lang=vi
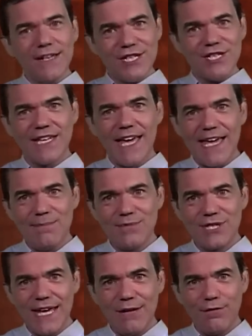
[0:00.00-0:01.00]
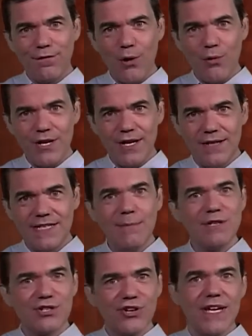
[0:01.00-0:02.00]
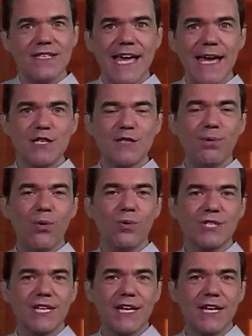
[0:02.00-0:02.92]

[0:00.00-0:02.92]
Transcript: Đại hội thể thao Invictus tại Florida